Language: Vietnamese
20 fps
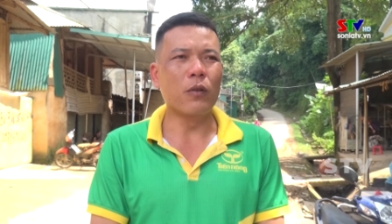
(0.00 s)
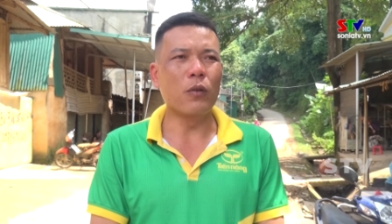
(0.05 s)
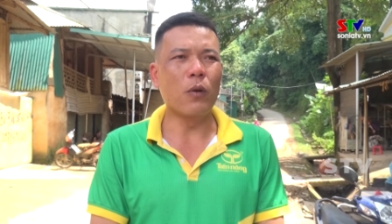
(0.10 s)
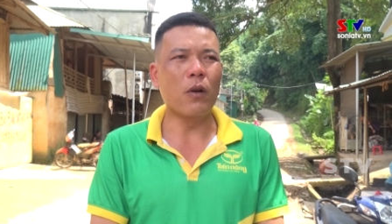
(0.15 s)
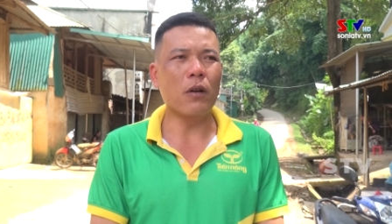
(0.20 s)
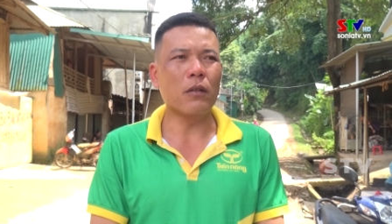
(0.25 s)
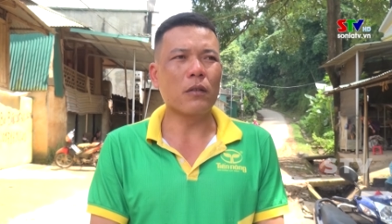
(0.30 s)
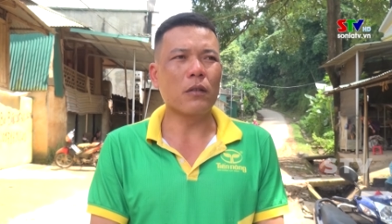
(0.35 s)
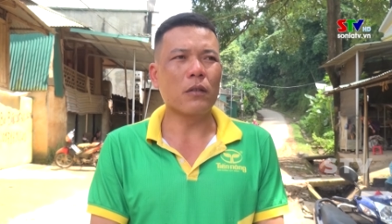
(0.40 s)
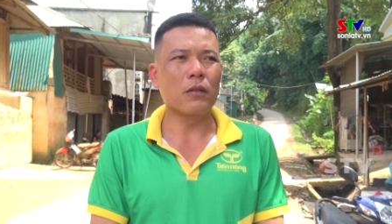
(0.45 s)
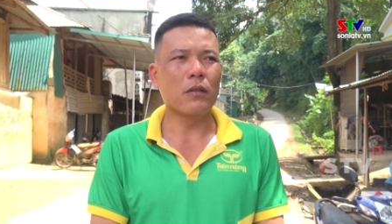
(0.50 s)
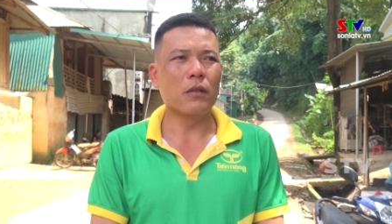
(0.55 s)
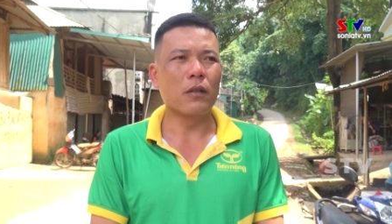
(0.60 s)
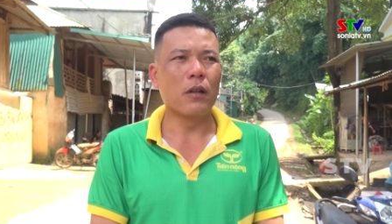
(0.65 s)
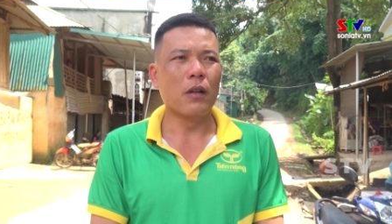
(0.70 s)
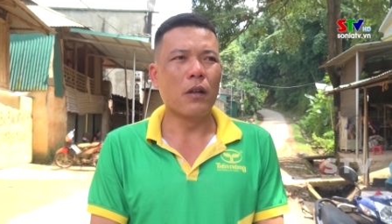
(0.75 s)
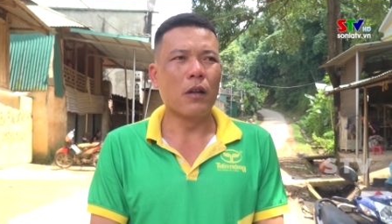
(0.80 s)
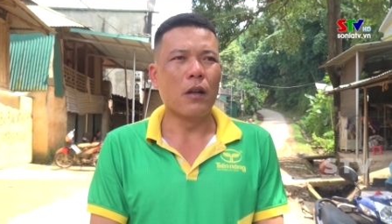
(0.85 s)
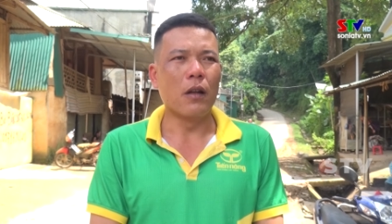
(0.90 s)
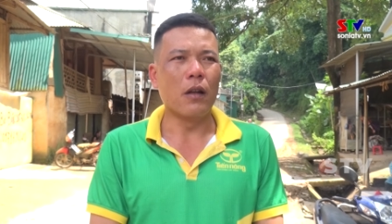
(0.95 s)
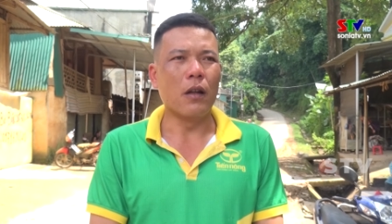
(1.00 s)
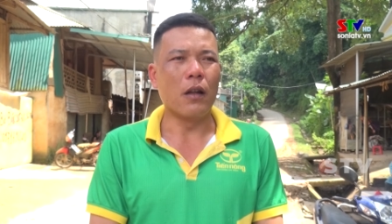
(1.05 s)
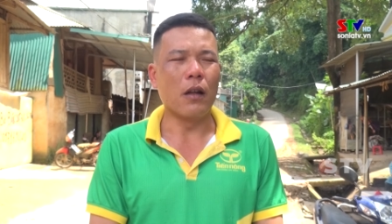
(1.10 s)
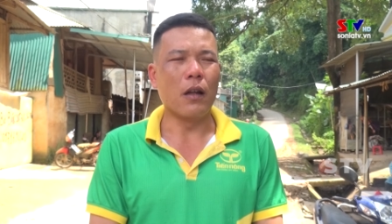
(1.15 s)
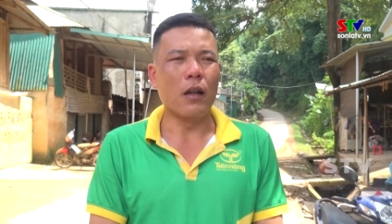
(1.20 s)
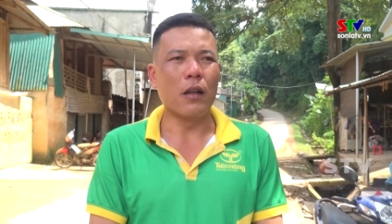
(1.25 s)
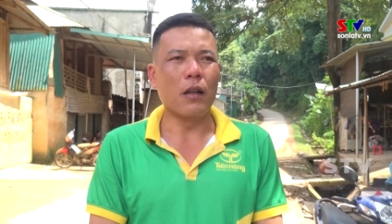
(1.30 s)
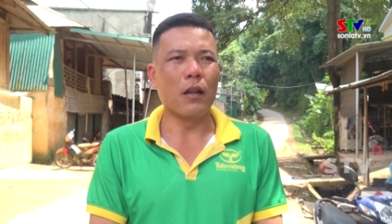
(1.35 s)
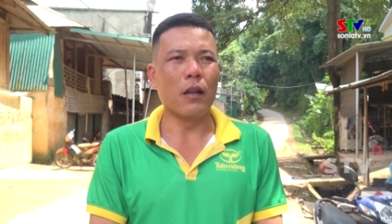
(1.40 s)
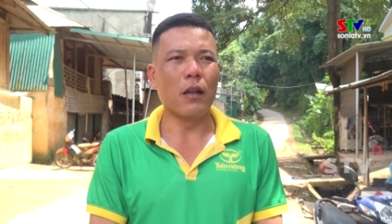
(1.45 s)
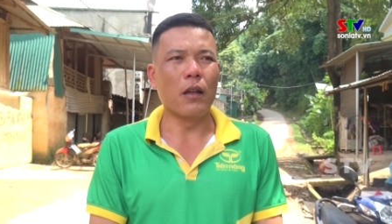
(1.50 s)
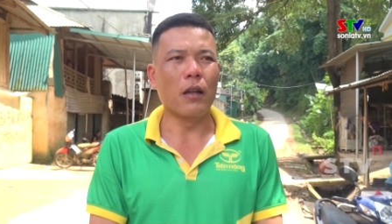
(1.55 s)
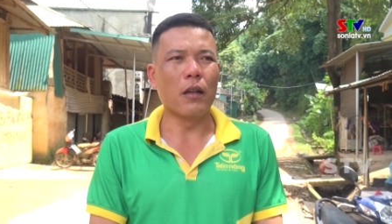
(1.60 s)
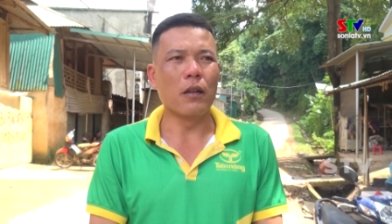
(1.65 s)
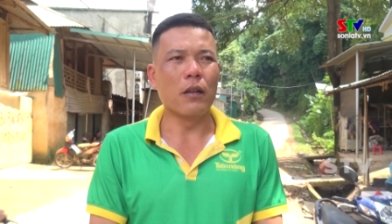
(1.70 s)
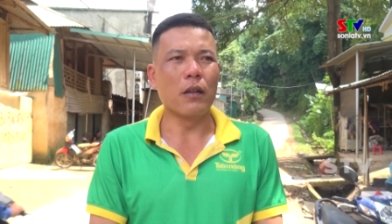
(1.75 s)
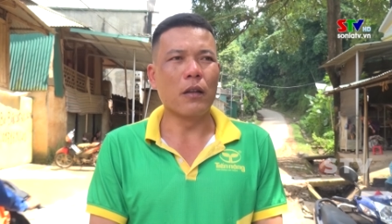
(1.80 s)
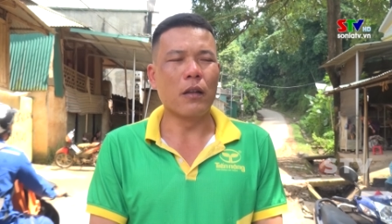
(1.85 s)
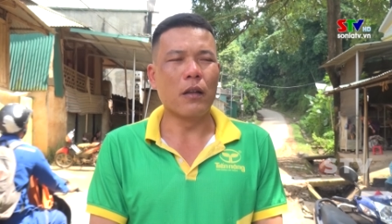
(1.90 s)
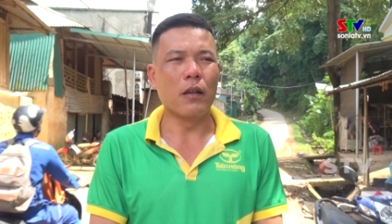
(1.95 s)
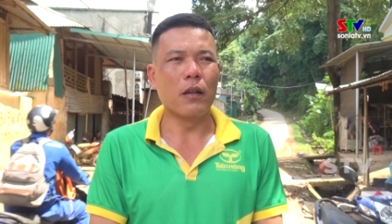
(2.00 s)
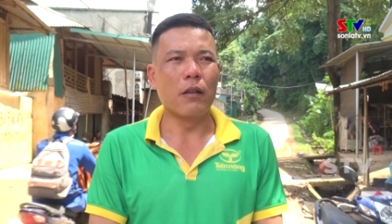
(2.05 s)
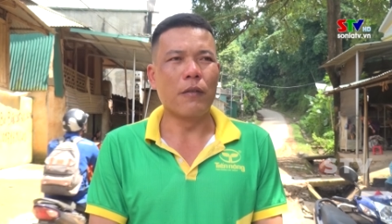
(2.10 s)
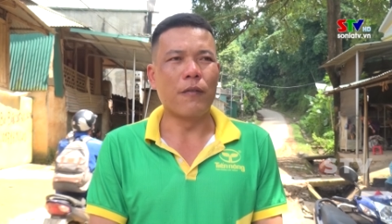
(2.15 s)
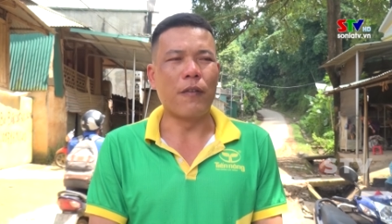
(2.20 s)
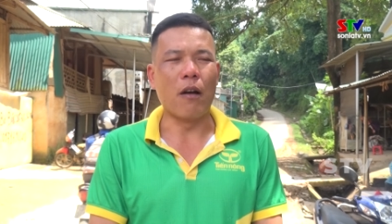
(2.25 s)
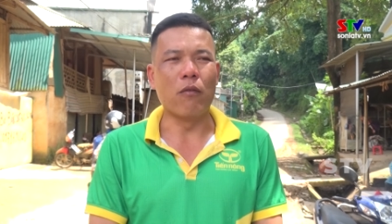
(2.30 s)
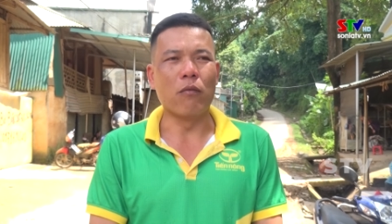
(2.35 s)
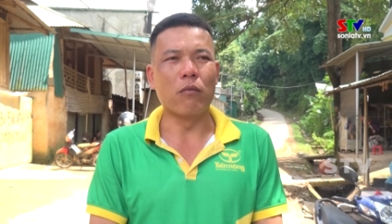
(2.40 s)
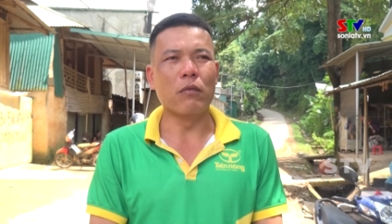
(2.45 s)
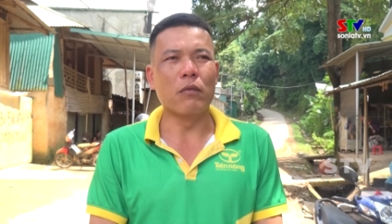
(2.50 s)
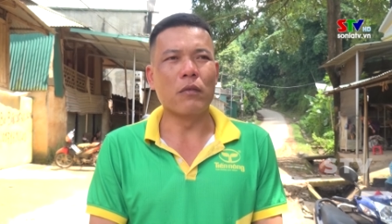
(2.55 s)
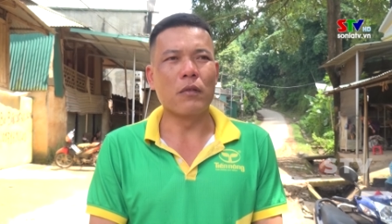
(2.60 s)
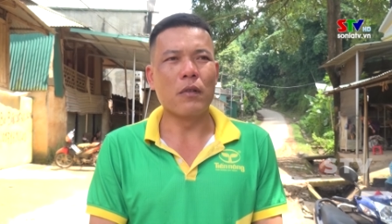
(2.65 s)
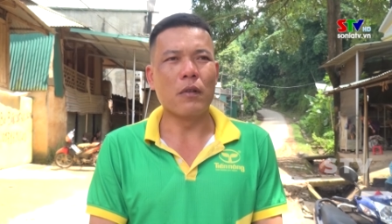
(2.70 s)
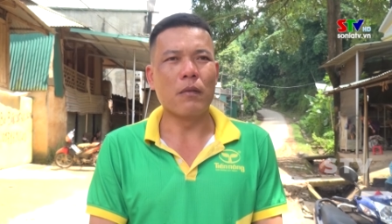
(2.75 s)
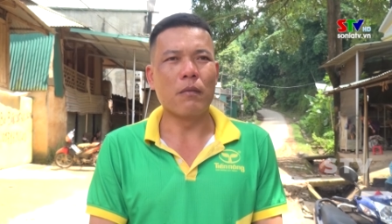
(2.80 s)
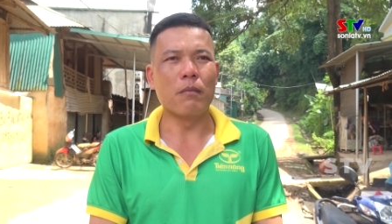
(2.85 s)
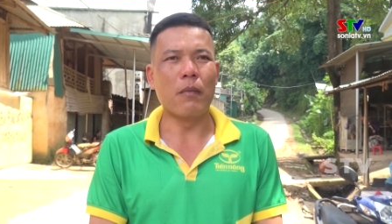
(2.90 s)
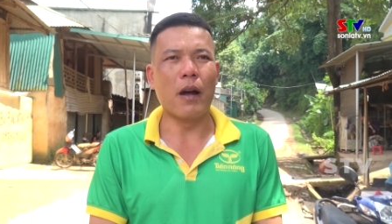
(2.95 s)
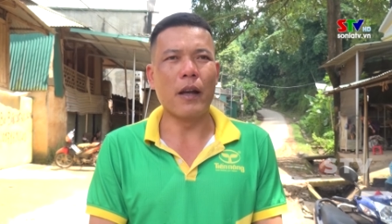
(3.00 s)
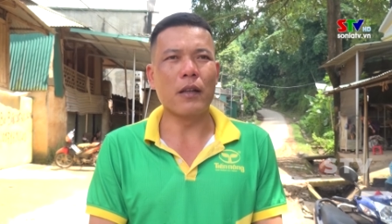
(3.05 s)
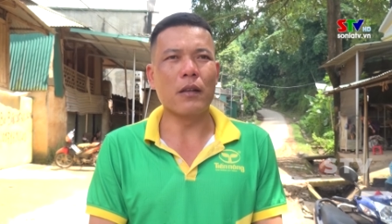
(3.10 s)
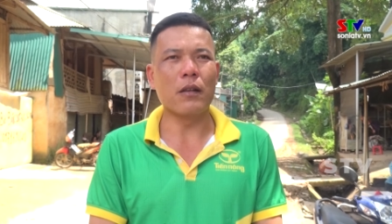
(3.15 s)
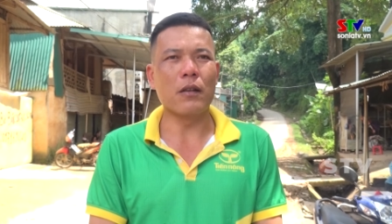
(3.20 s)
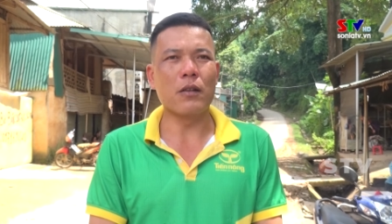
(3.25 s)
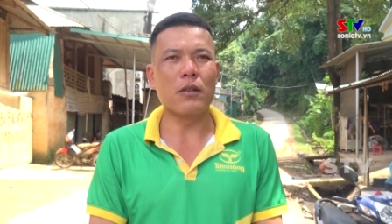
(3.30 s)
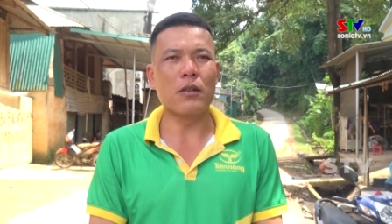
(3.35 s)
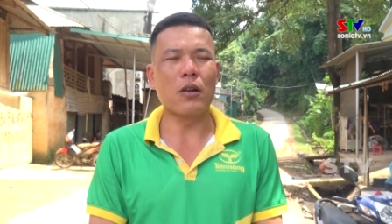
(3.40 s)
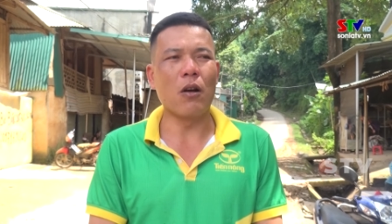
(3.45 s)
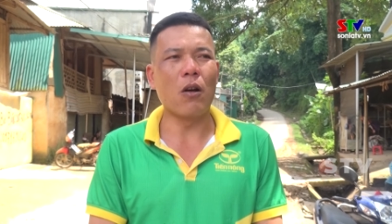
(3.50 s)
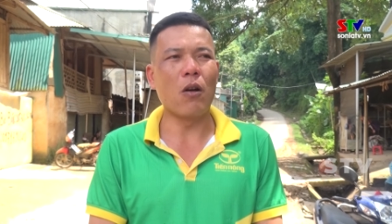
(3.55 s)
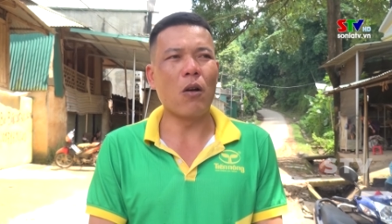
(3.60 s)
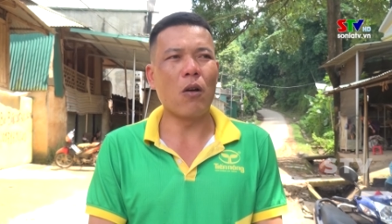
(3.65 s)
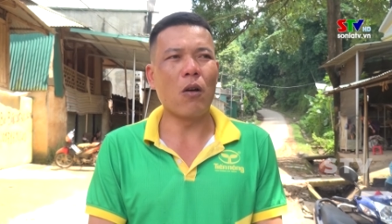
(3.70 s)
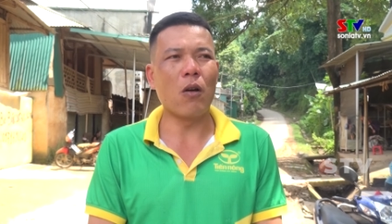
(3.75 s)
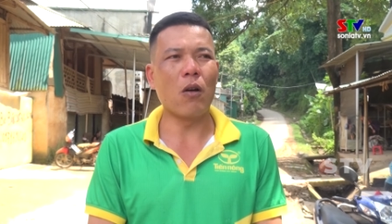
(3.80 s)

lằng chơ cướt xính óc phồn hong, trên báo kìn vương trường kiền xúc,